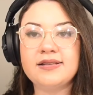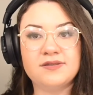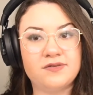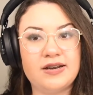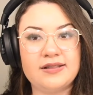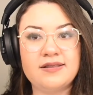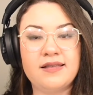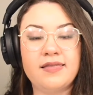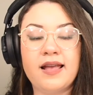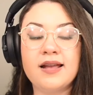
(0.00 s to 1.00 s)
y se fue a la
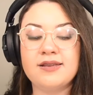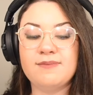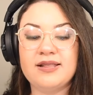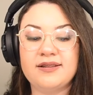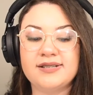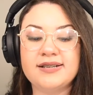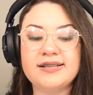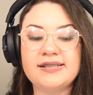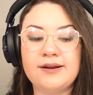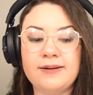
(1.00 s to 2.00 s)
tienda y mientras
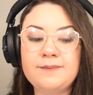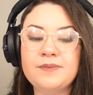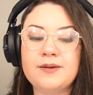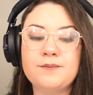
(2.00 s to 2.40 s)
regresaba